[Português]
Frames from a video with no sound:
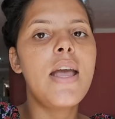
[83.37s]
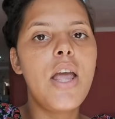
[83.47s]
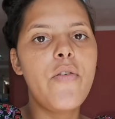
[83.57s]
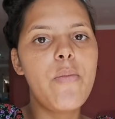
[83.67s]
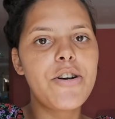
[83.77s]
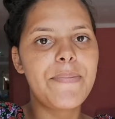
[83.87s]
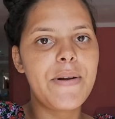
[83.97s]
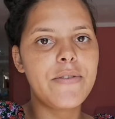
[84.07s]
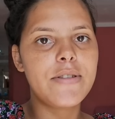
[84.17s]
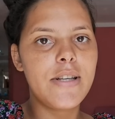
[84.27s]
Eu vou mostrar
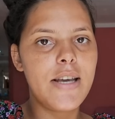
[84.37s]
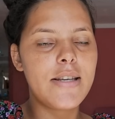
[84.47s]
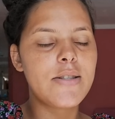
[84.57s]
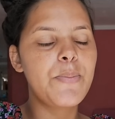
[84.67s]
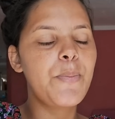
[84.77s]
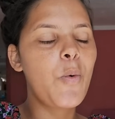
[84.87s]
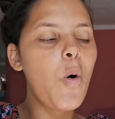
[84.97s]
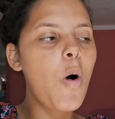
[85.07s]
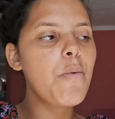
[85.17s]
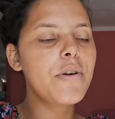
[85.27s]
pra vocês
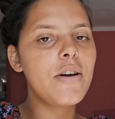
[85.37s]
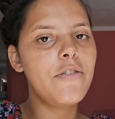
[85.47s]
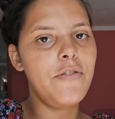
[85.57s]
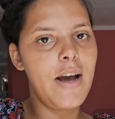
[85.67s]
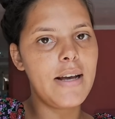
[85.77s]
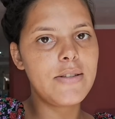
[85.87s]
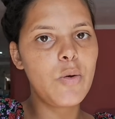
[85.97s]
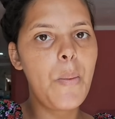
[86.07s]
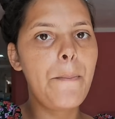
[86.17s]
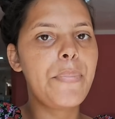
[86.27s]
como que eu faço